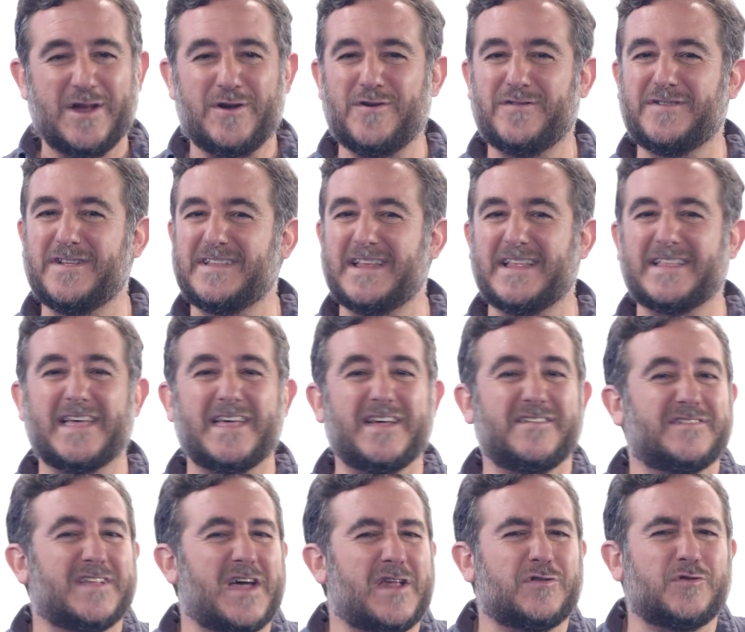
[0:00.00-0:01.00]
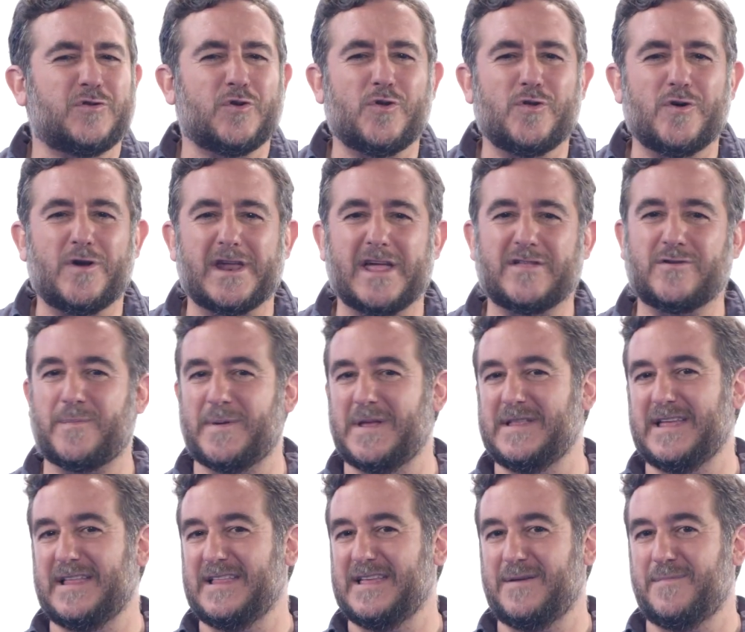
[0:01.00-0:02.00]
No se trata de estar todo el rato
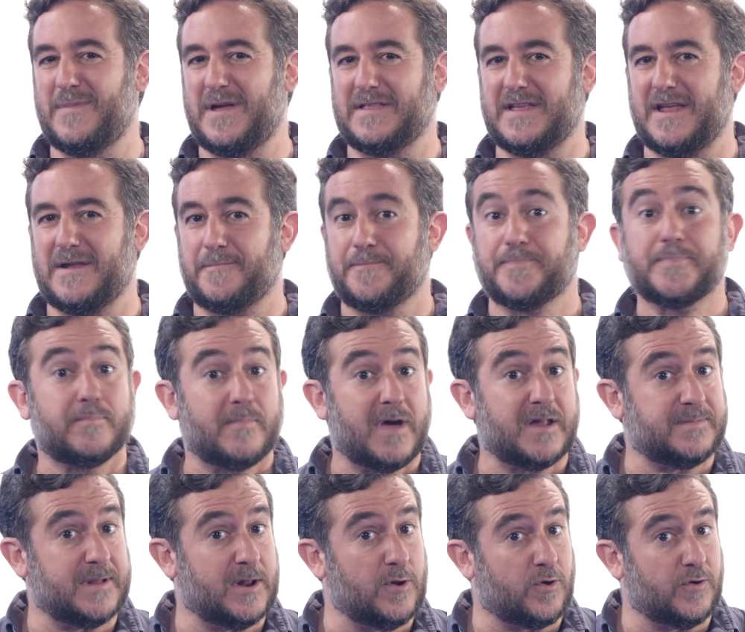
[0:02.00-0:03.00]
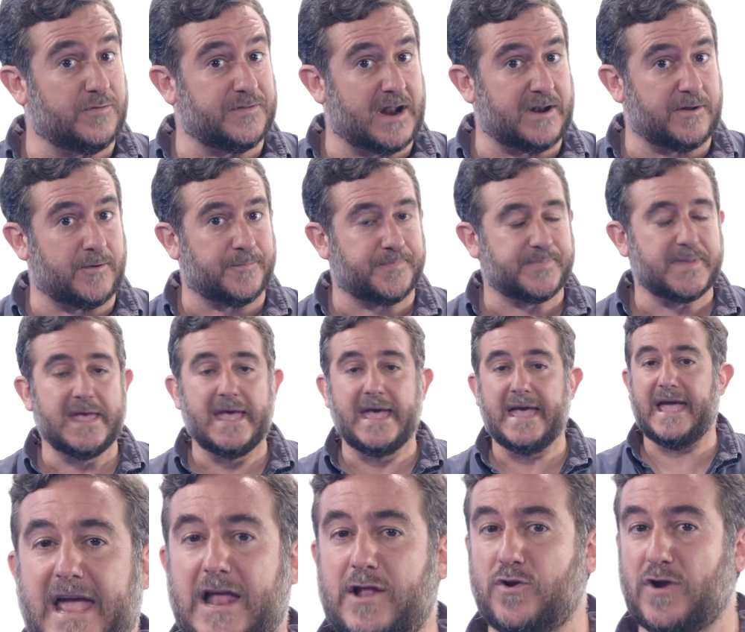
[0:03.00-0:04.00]
pendiente de invertir. Más bien lo contrario.
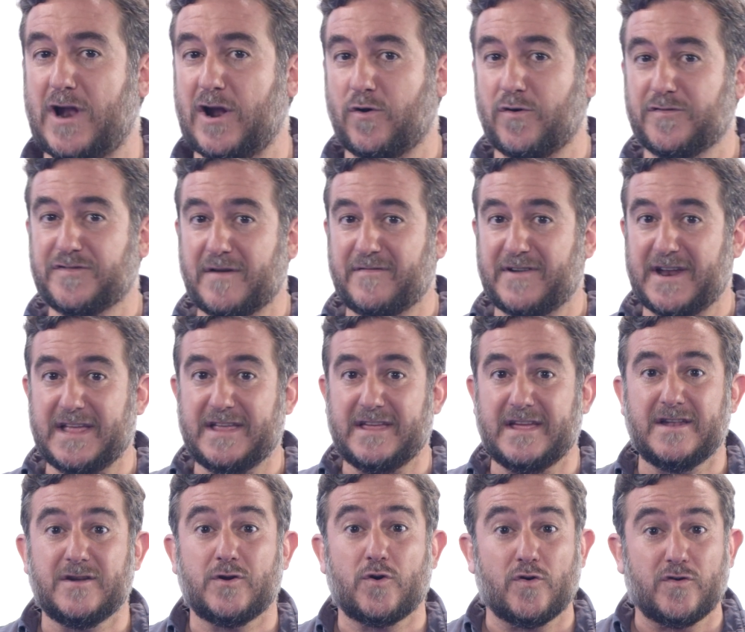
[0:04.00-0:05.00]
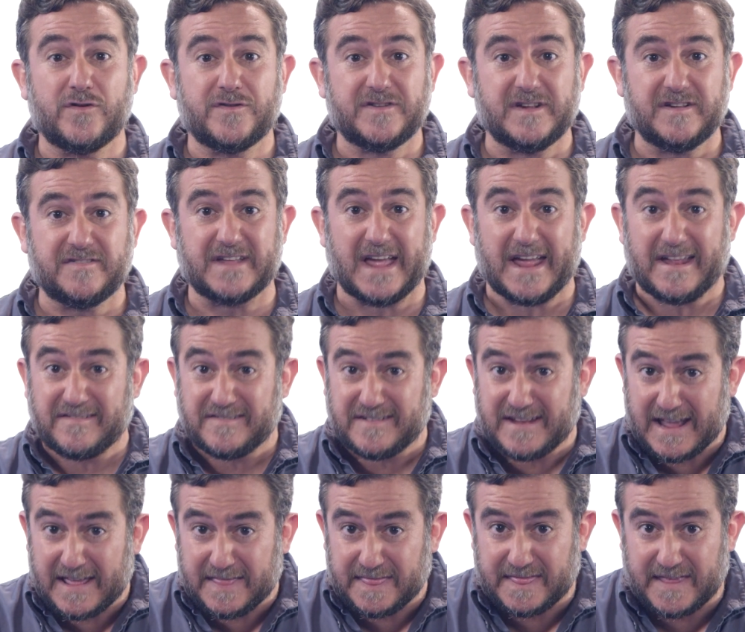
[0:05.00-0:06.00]
El dólar Costa averaging consiste
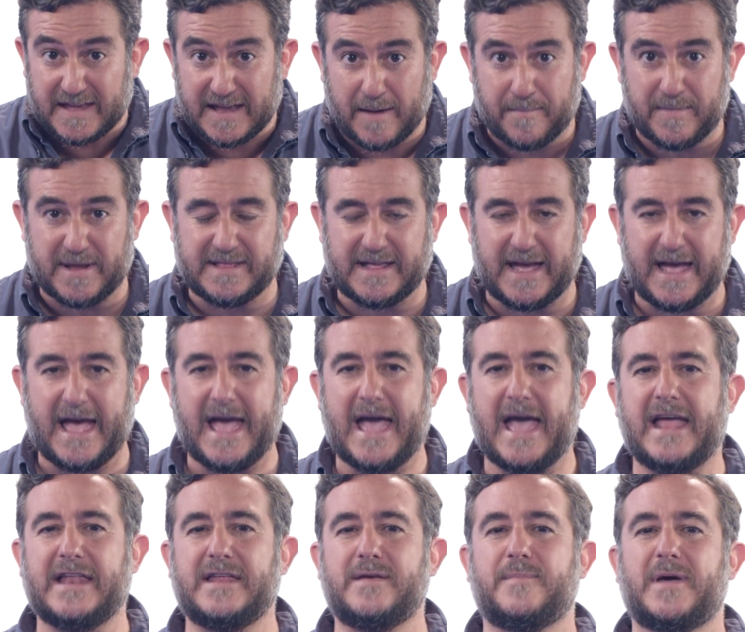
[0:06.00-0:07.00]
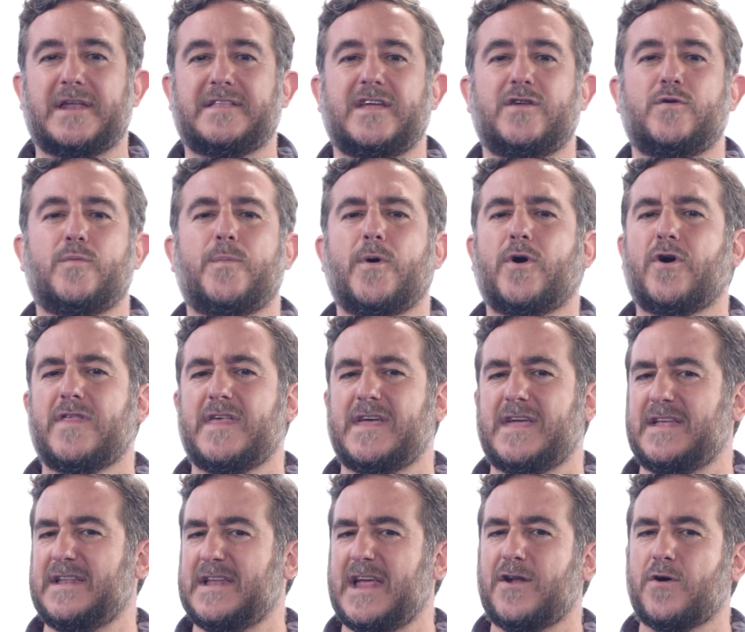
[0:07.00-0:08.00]
sencillamente en invertir un poco de
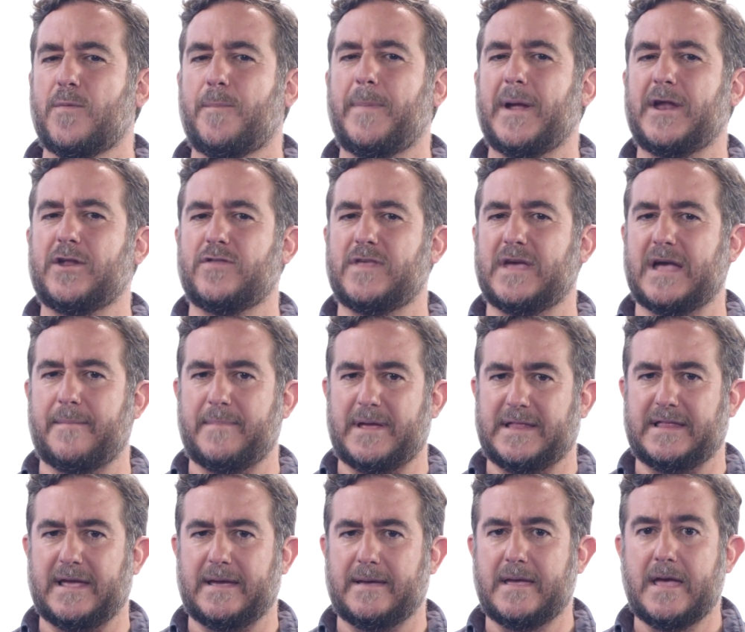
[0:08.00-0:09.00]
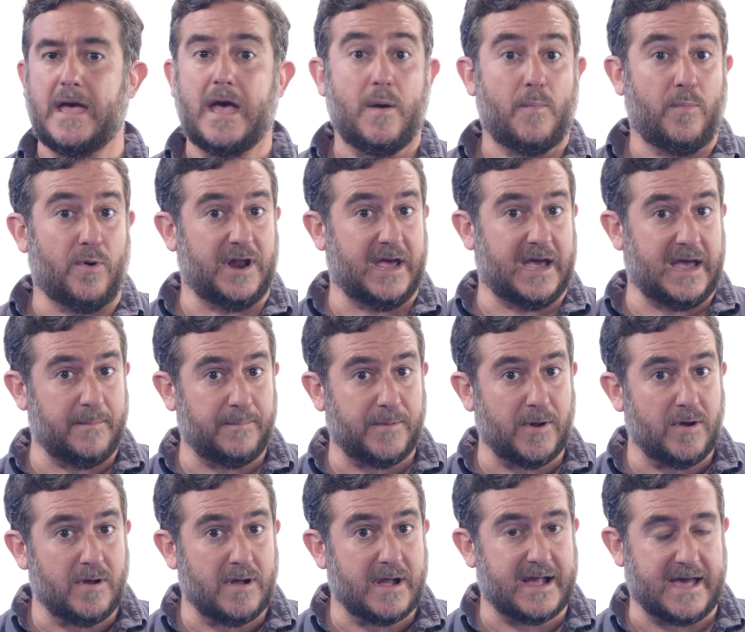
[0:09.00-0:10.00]
dinero periódicamente, por
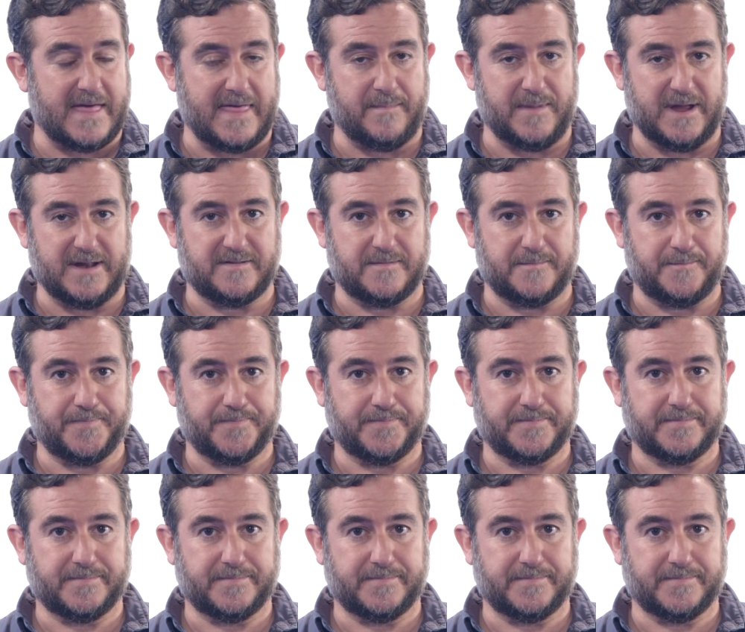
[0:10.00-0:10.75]
ejemplo, cada mes.